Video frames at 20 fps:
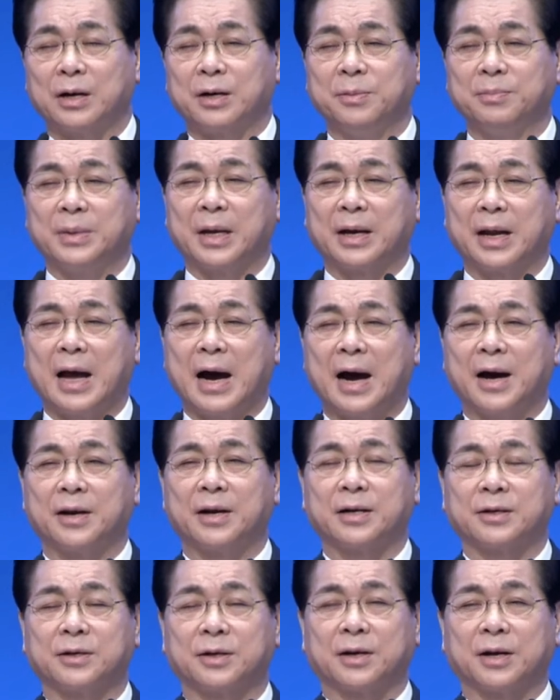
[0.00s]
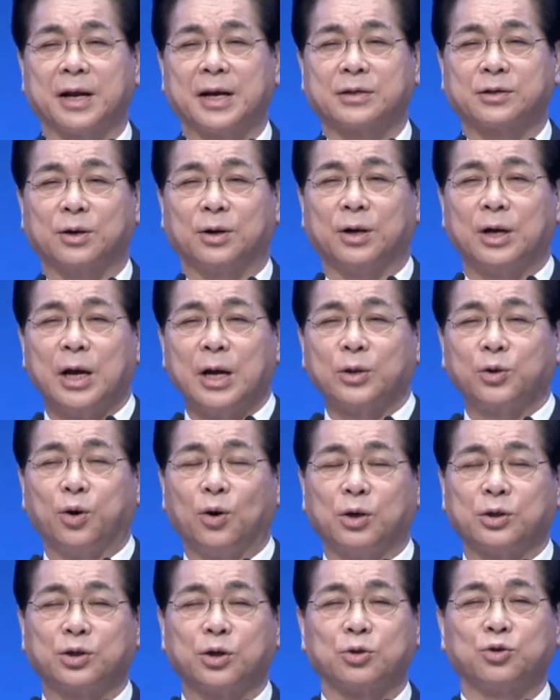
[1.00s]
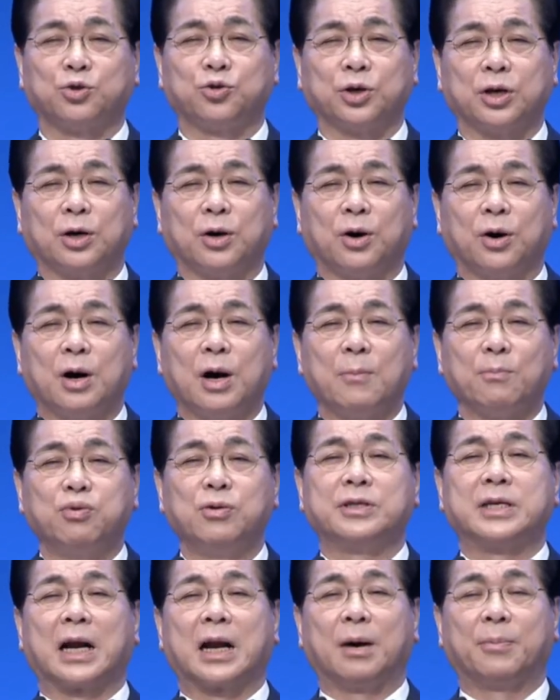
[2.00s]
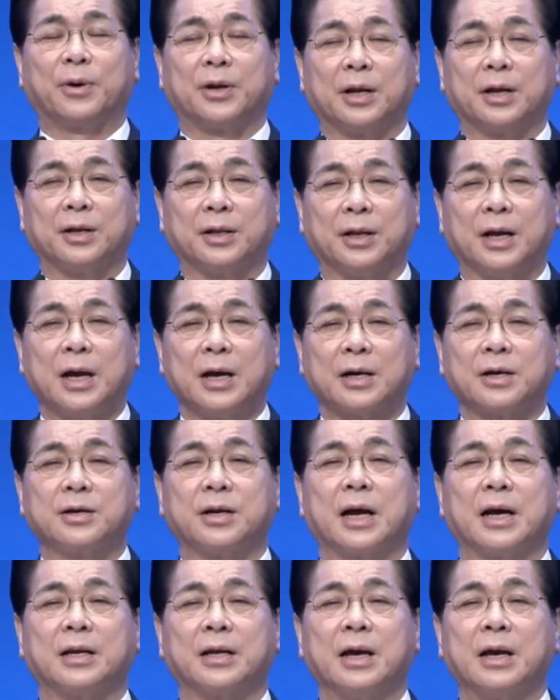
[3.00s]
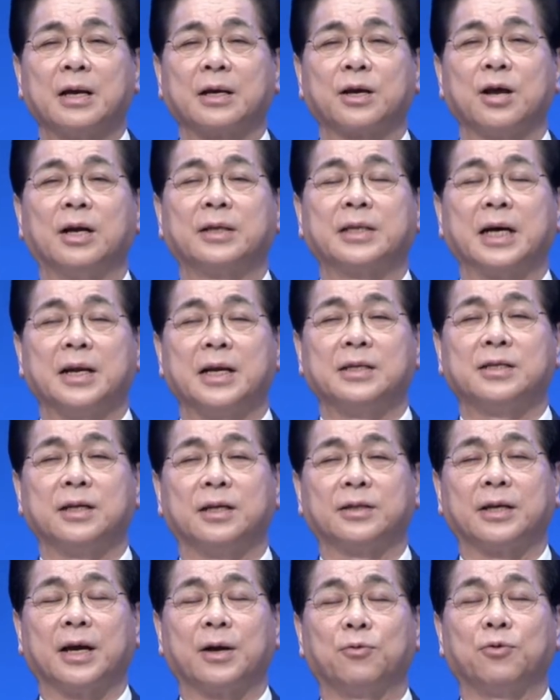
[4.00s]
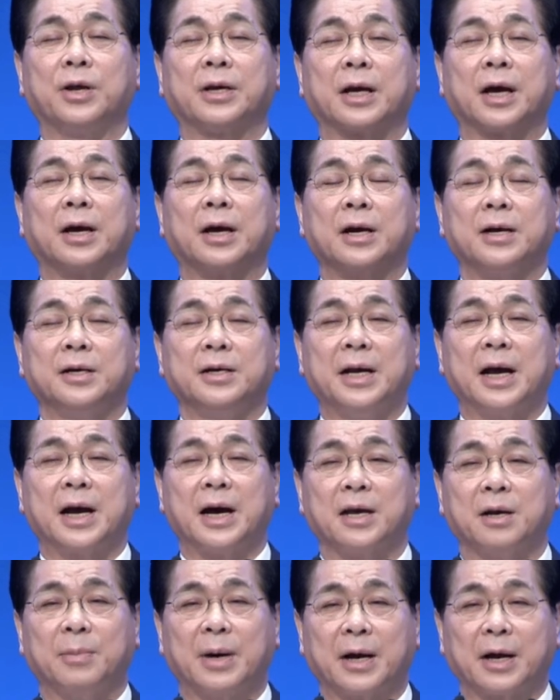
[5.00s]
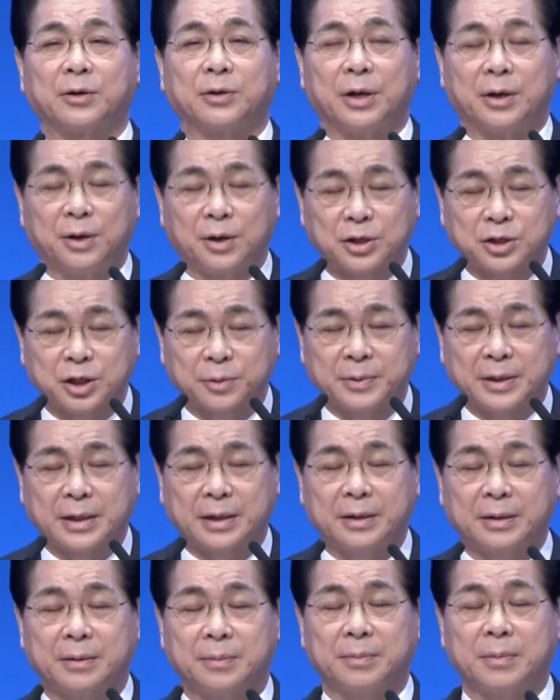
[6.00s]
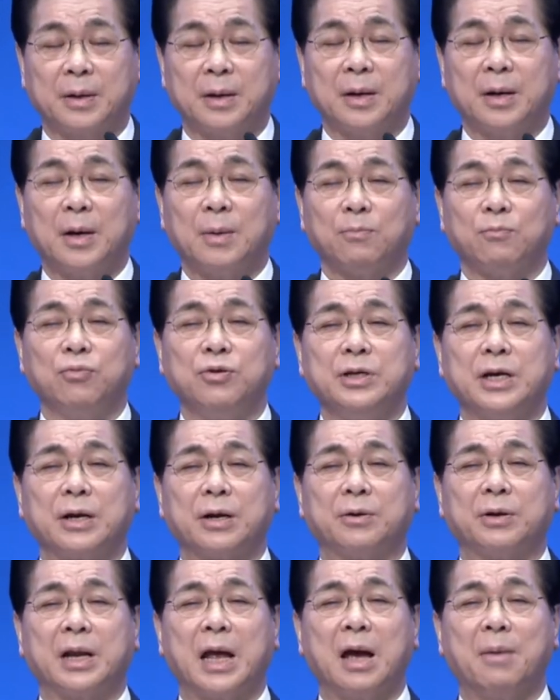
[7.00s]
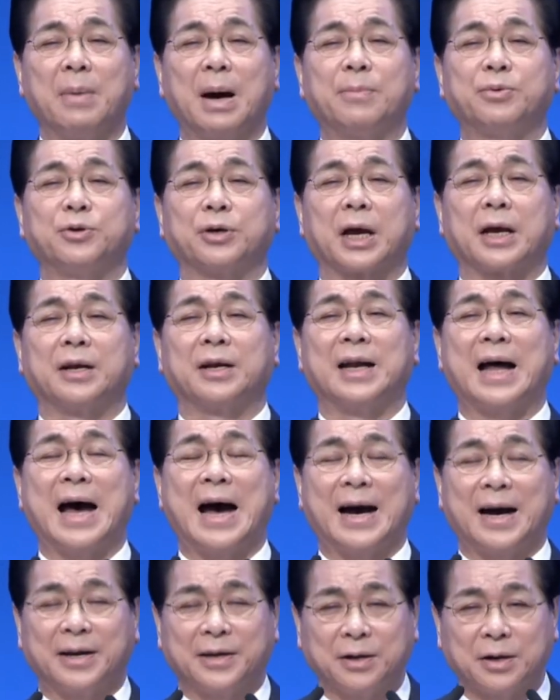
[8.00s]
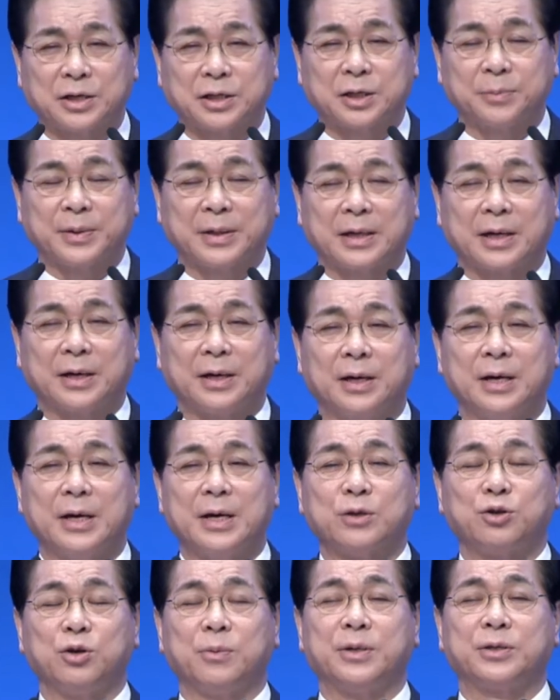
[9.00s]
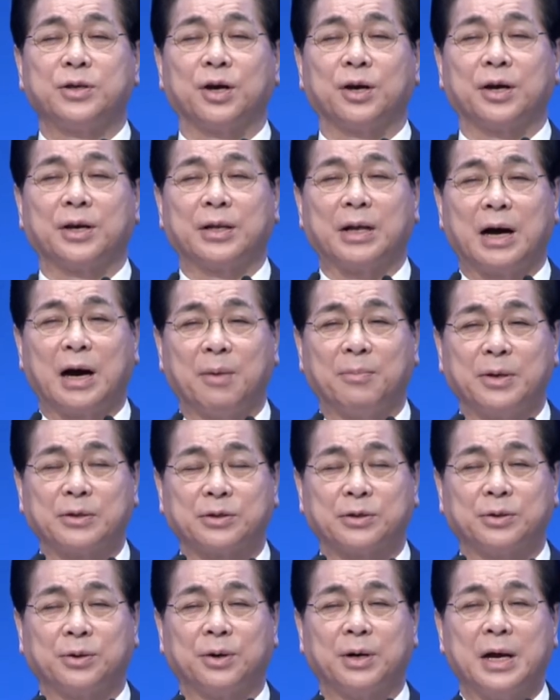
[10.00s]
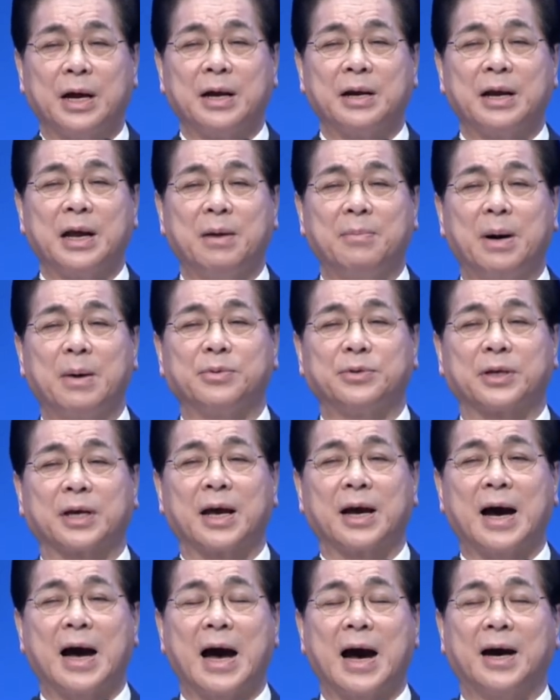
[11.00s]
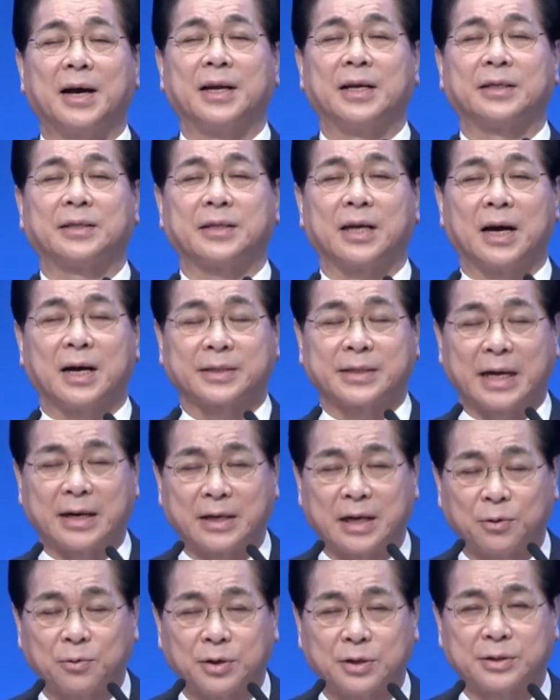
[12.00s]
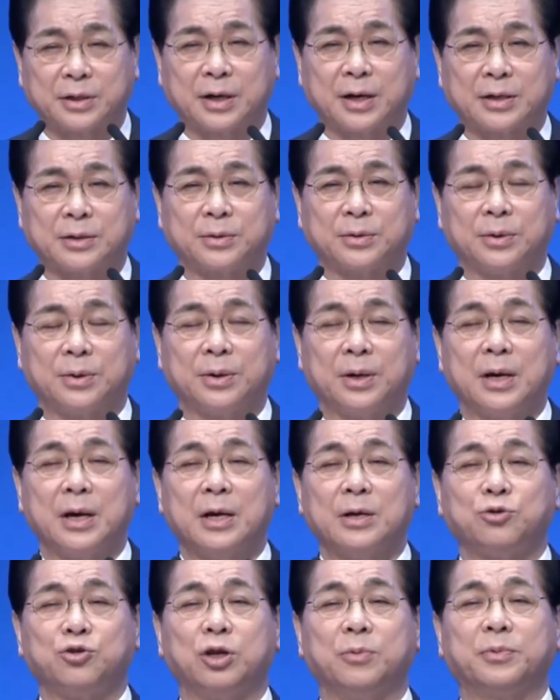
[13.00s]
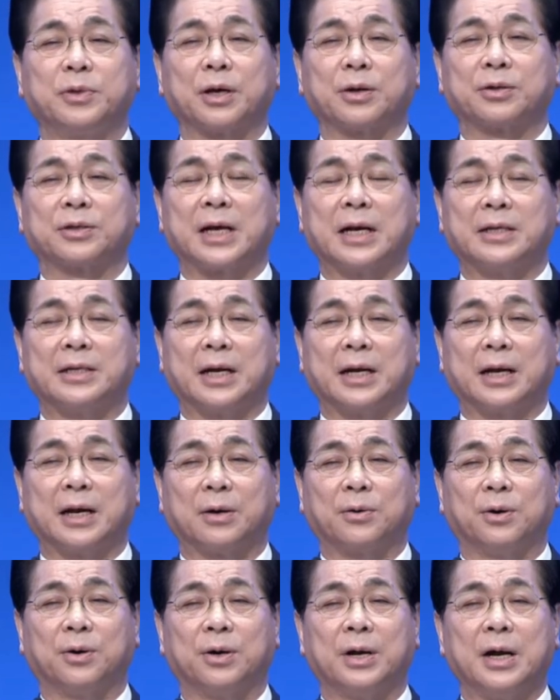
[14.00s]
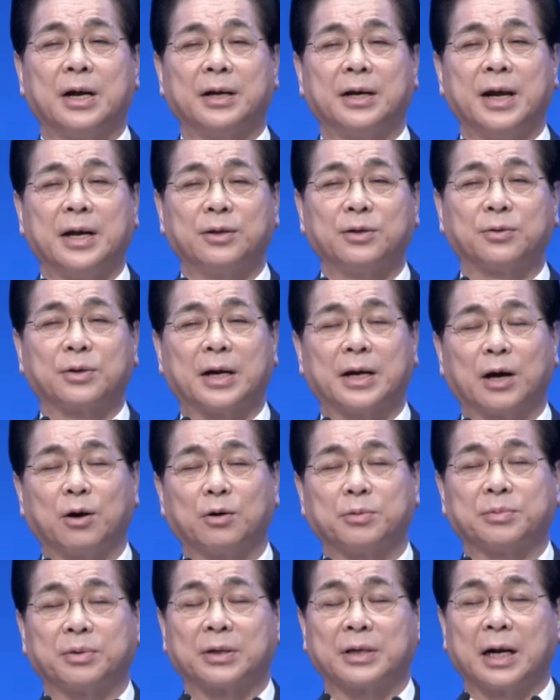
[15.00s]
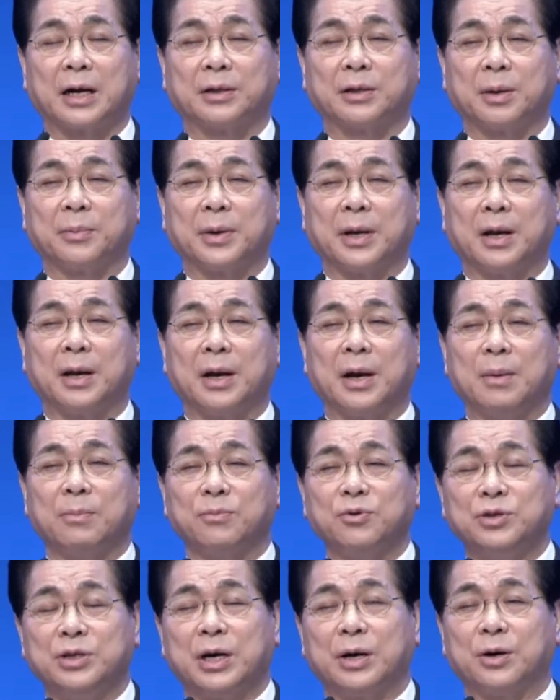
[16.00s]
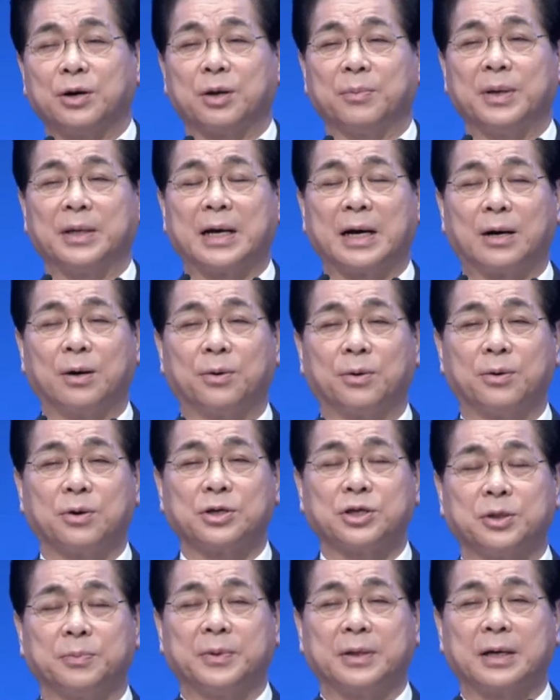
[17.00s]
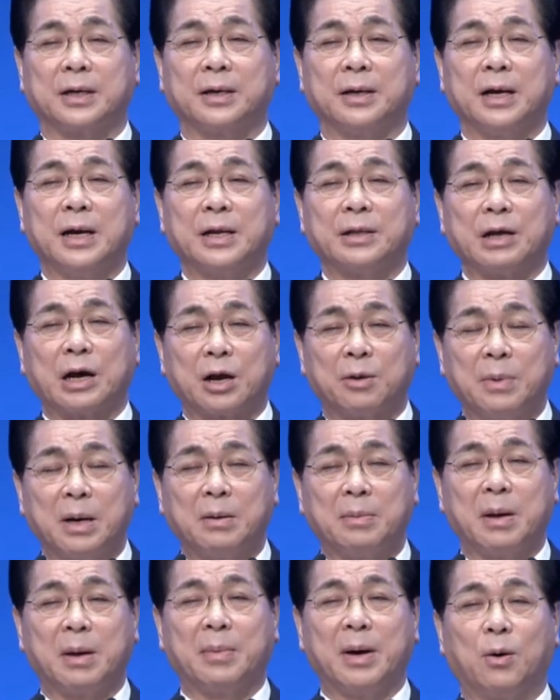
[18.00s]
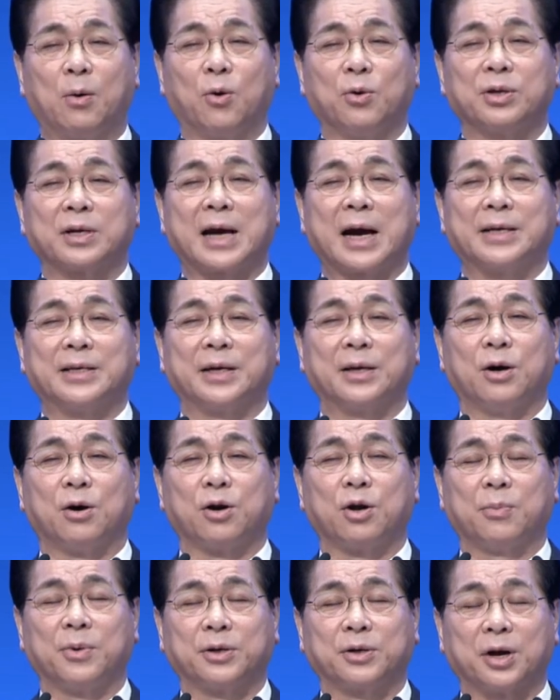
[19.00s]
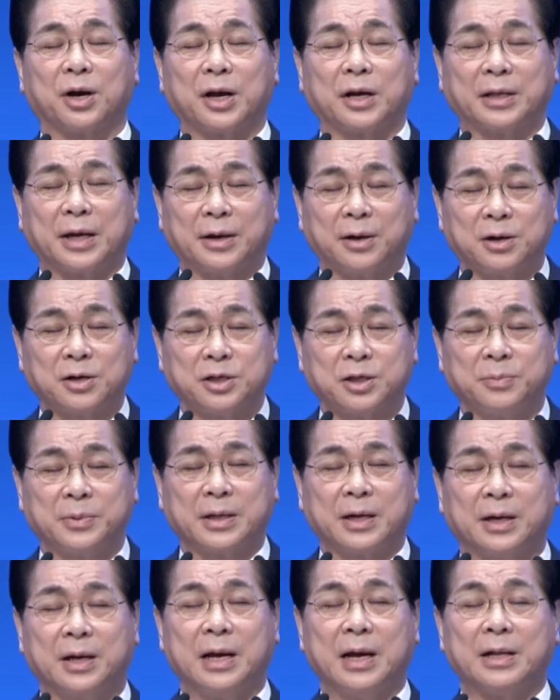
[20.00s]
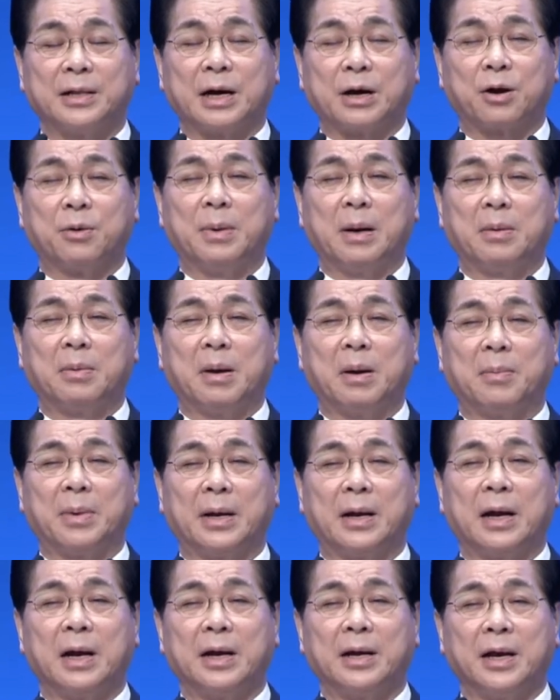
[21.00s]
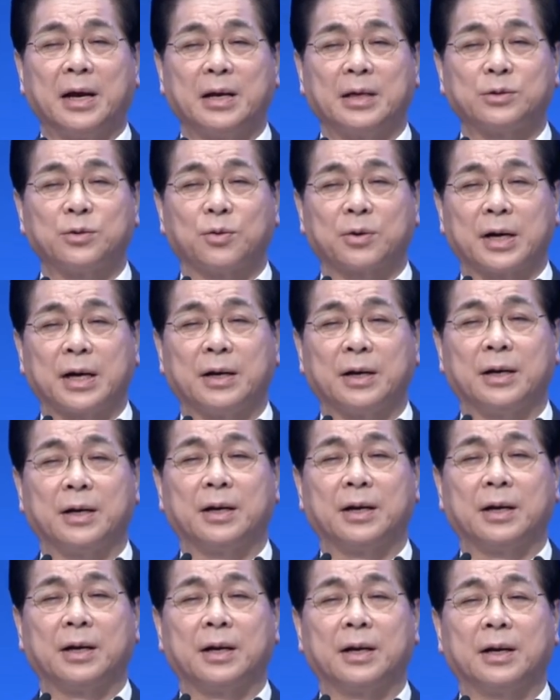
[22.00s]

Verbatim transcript: 음란의 악안을 끌어내서 돌로 쳐 죽이고 불살라버리는 그러한 결단이 있을 때 우리에게 은혜가 임하게 되는 것입니다. 문제는 내 마음속에 있는 악안인 것입니다. 주님을 섬긴다고 하면서도 내 마음속에 악안이 딱 자리 잡고 있어가지고 주님대로 살지 아니하고 내 뜻과 내 고집대로 살기 때문에 문제 어려움이 다가오는 것입니다. 나로 말미암아 온 가정이 어려움을 겪게 되는 것입니다. 나로 말미암아 내 속간